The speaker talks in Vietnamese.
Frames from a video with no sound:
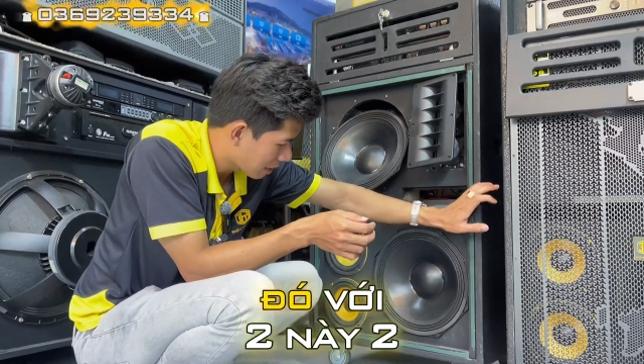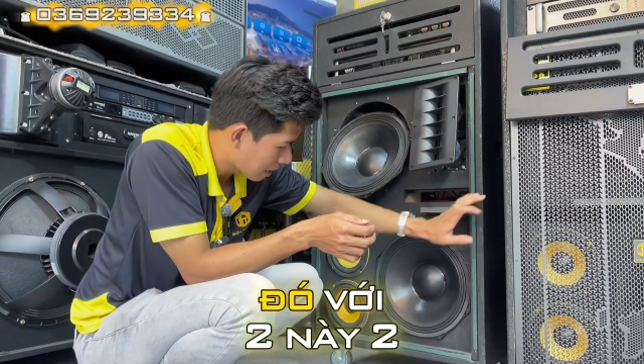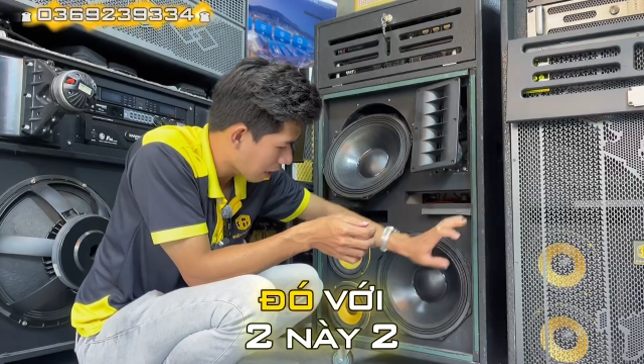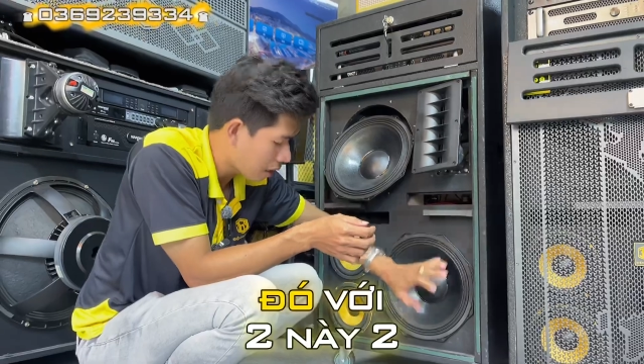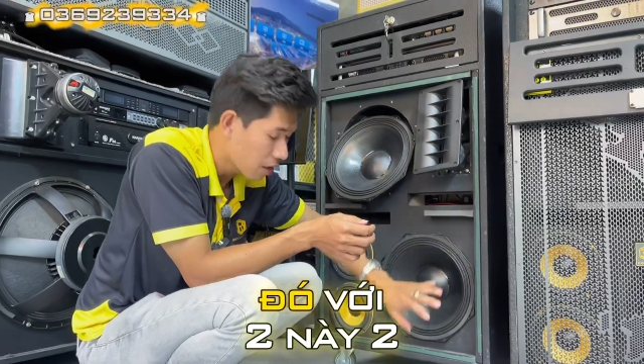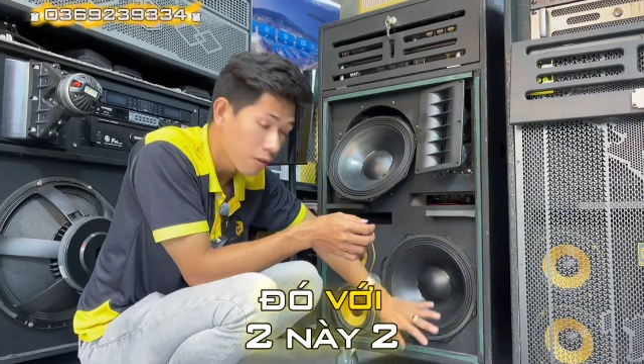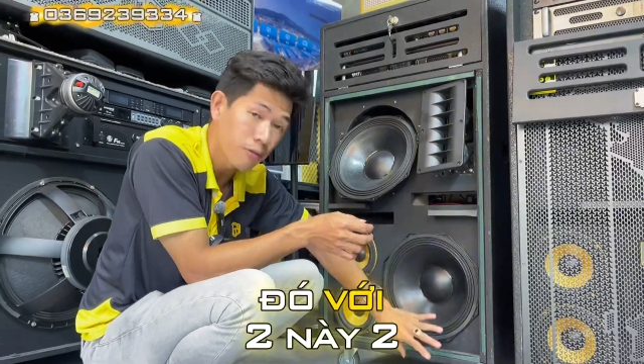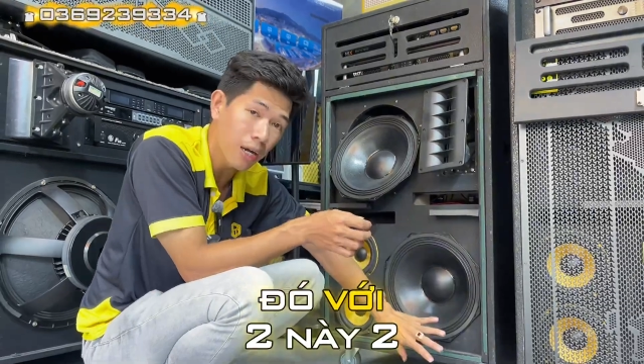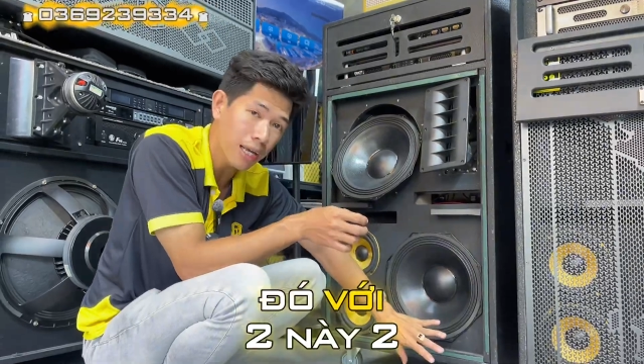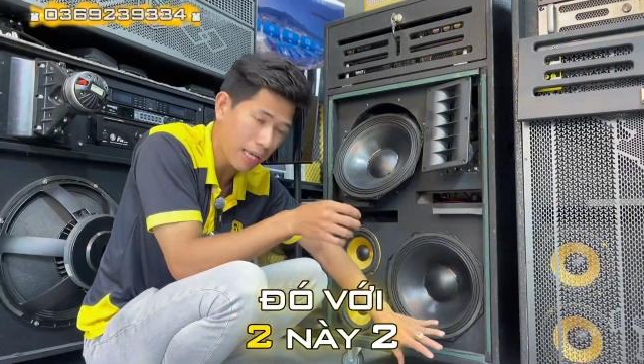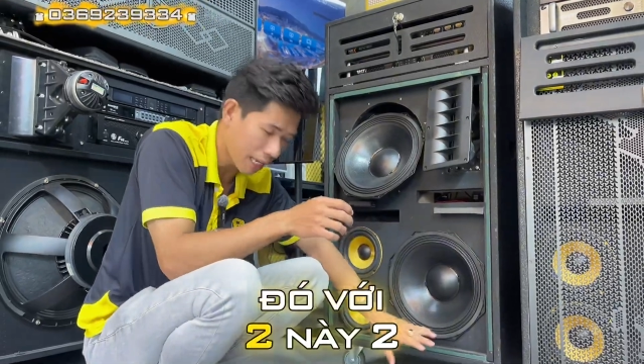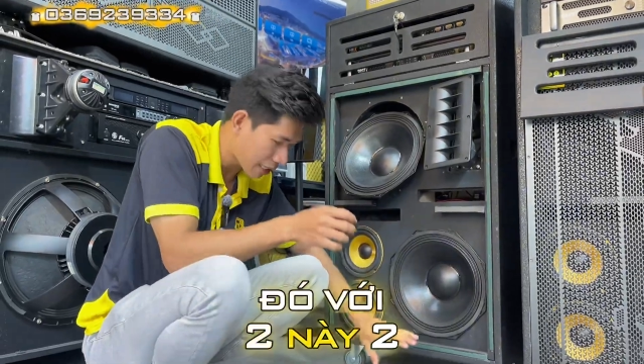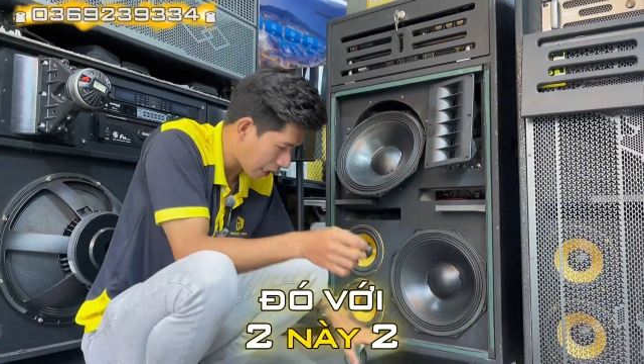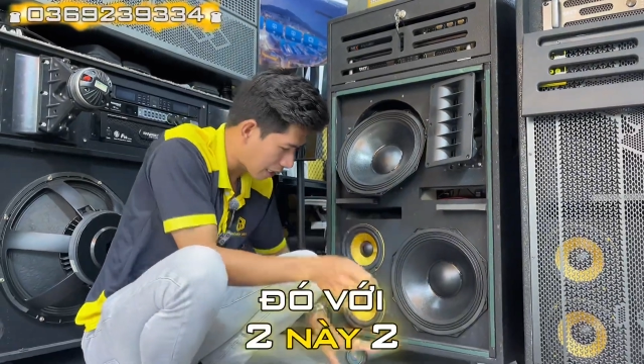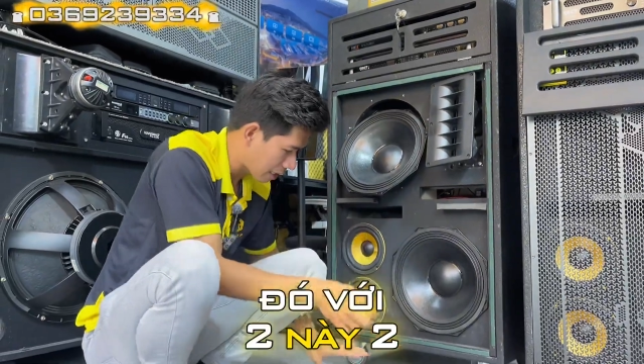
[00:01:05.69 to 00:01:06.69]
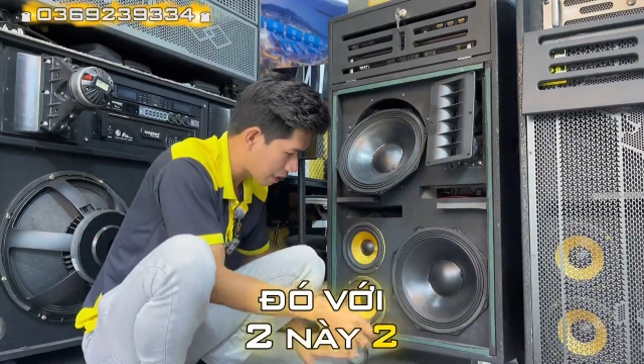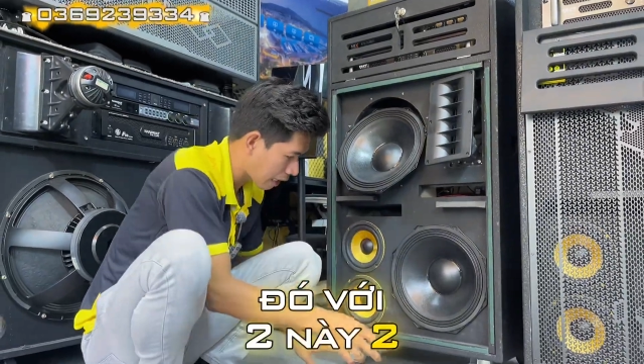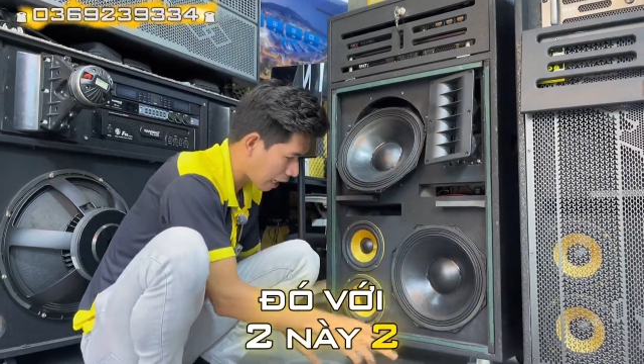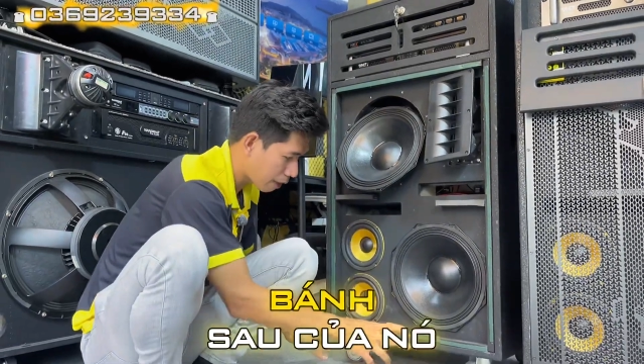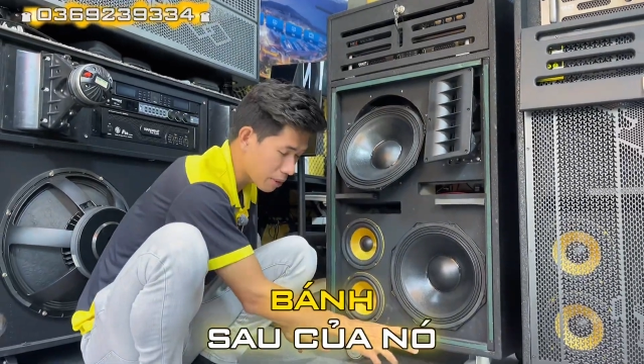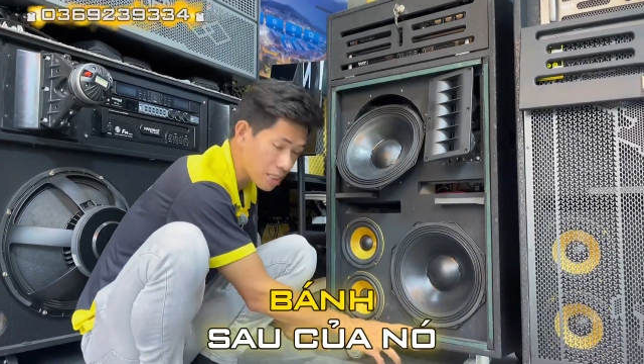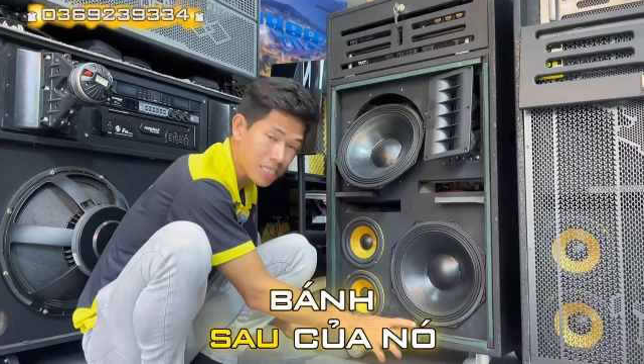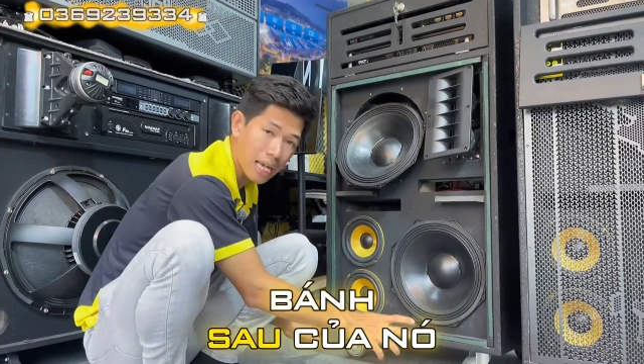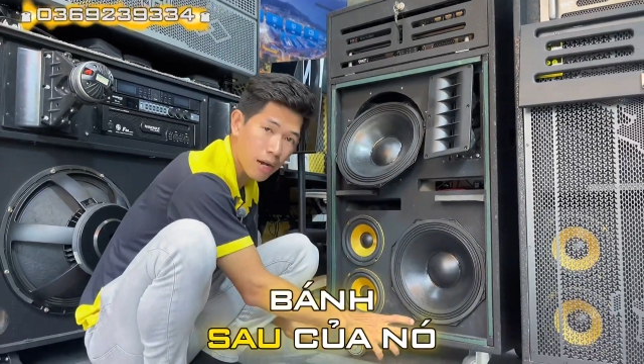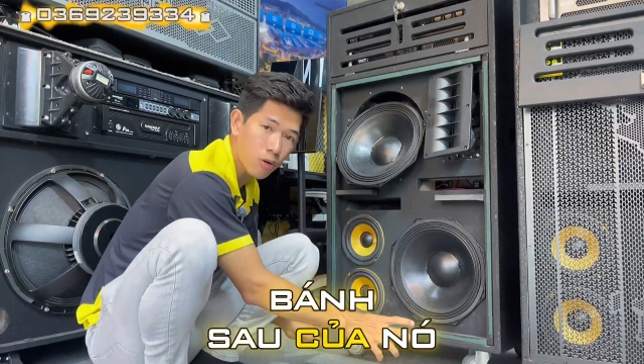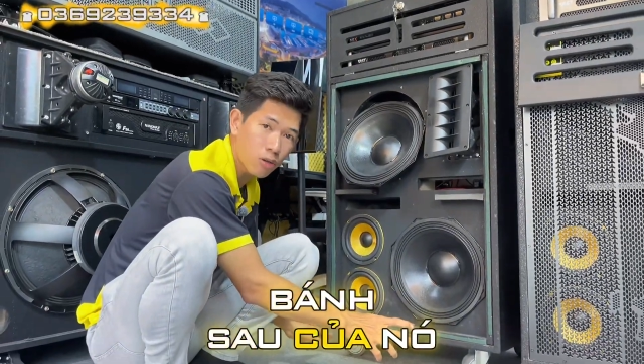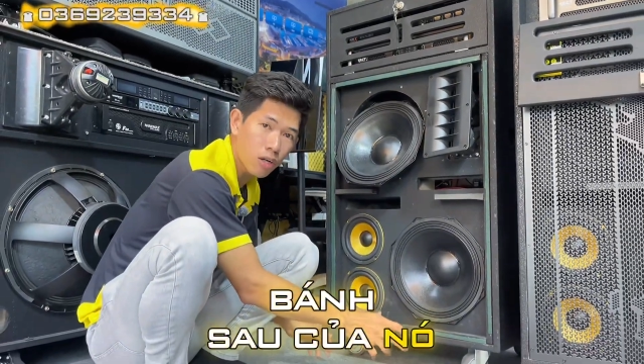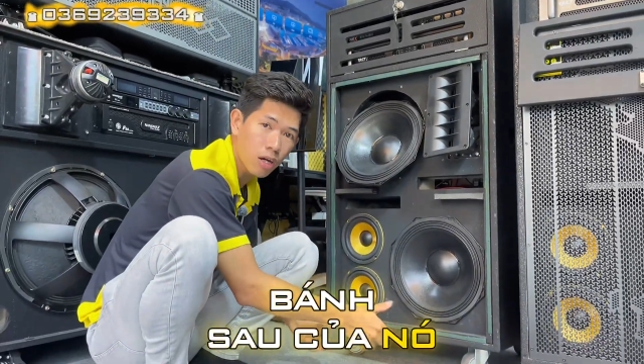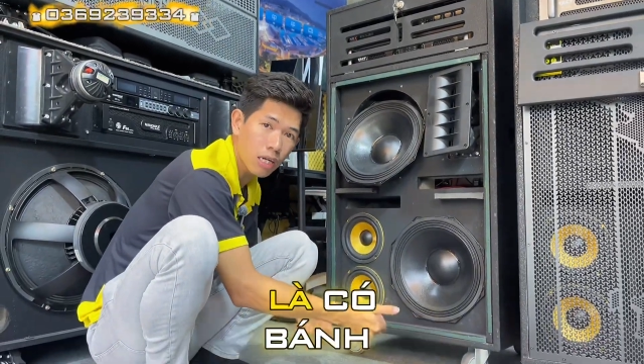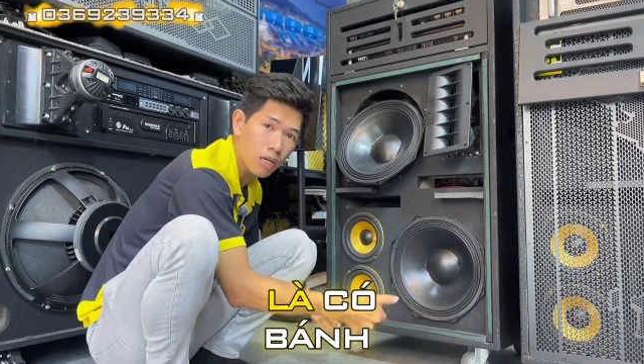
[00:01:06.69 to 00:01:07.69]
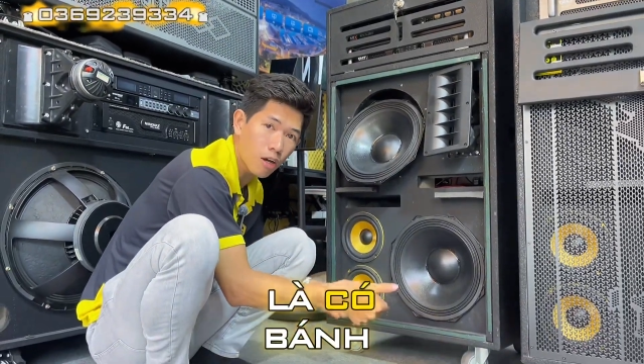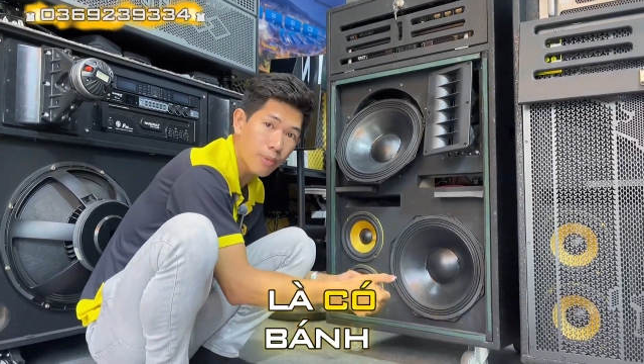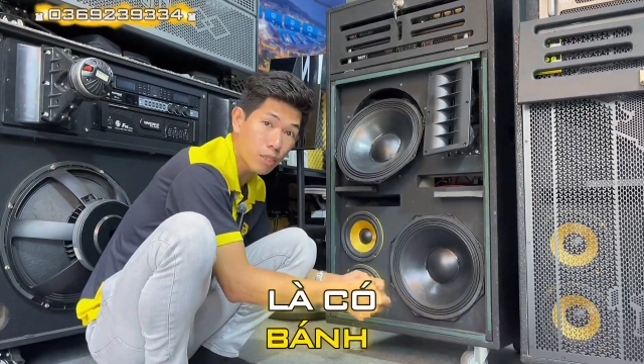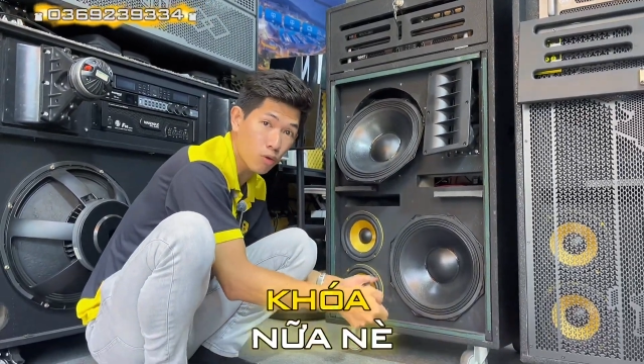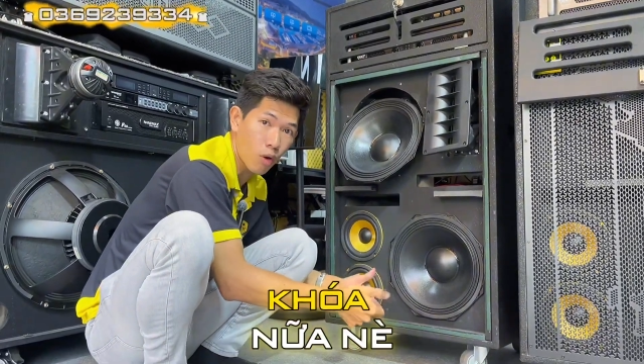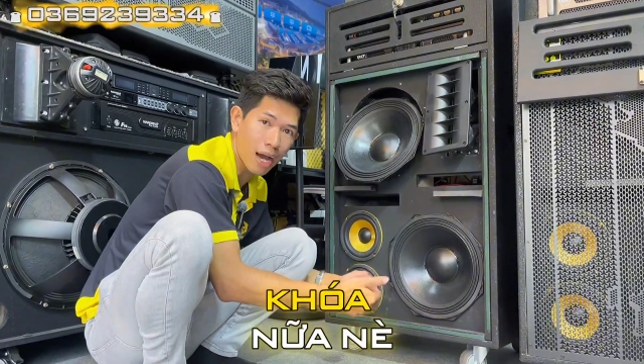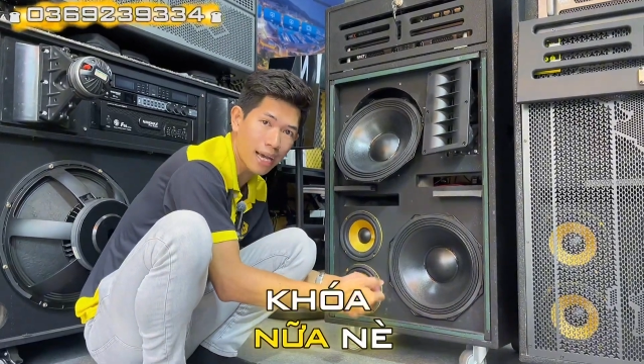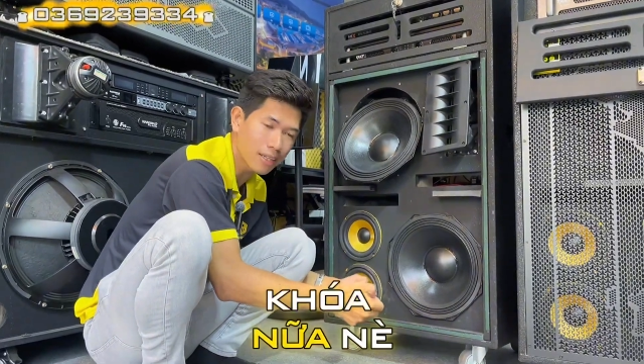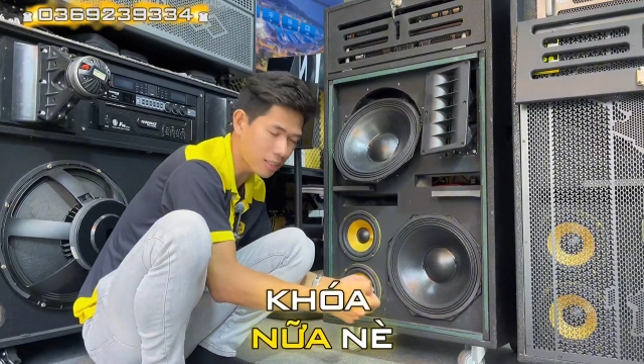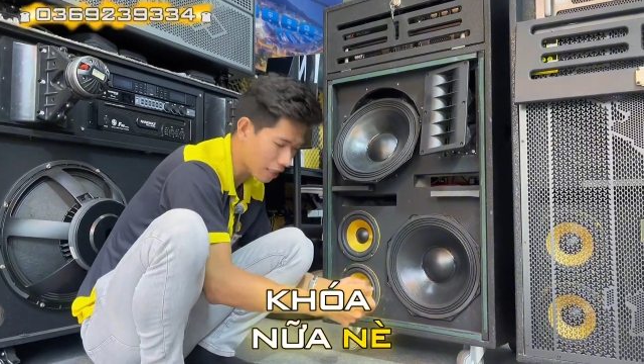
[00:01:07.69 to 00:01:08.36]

đó với hai này hai bánh sau của nó là có bánh khóa nữa